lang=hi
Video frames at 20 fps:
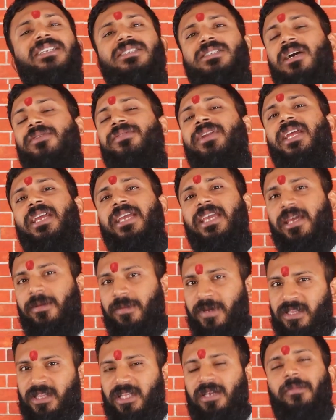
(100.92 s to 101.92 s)
डिस्कवरी की
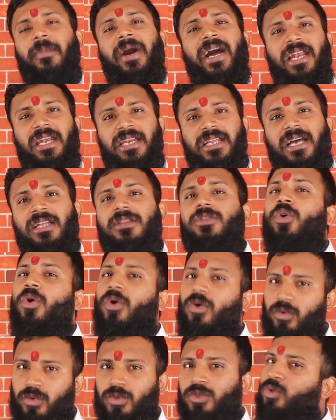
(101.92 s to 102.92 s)
भी थी मान लिया तो
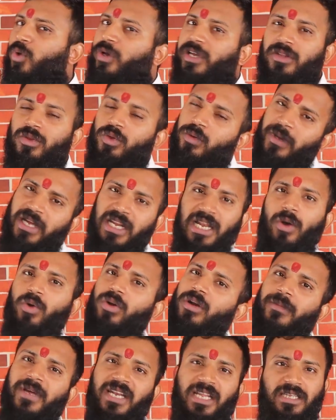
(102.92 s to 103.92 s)
उसको हिंदू महिलाओं
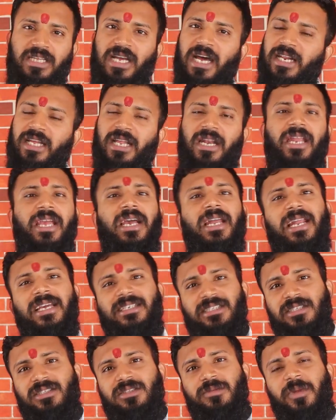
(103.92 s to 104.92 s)
का बलात्कार करने का
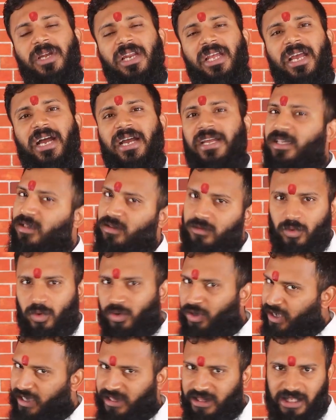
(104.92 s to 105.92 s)
लाइसेंस मिल गया
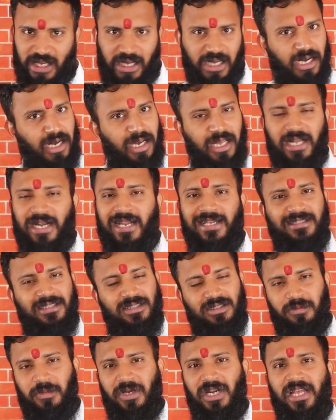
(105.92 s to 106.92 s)
हिंदुओं की हत्या करने का
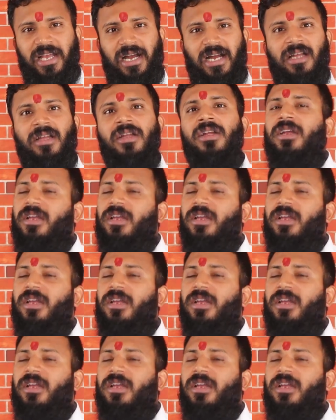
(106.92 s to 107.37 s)
लाइसेंस मिल गया